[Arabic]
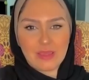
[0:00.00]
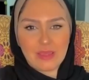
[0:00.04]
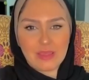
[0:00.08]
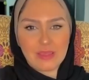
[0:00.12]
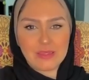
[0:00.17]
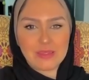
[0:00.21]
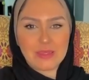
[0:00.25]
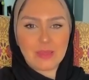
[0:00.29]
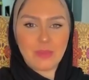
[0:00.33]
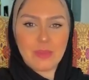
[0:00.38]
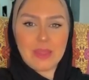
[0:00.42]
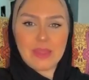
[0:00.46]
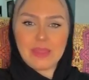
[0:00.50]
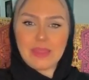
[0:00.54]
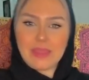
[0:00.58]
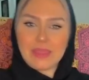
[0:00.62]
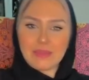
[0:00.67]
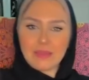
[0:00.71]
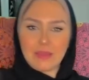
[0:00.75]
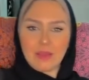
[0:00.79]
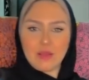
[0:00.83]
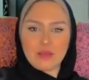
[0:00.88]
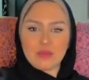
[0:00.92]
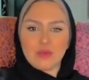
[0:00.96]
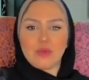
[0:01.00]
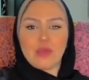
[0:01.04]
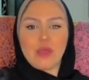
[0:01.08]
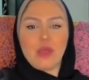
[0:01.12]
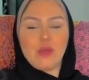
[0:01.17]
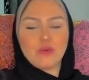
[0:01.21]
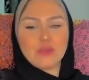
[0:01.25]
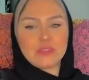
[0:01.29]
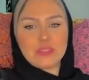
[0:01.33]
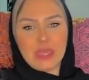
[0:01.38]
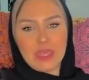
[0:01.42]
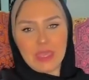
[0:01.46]
يعني انت ملان او
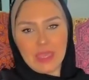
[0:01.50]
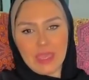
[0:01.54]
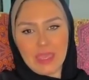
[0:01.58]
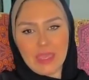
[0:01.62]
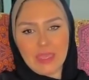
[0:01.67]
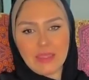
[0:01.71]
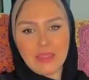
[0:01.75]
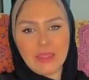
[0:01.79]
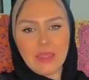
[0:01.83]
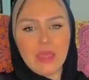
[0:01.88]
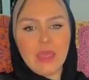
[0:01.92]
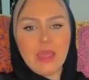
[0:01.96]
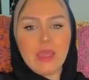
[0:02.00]
او زهقان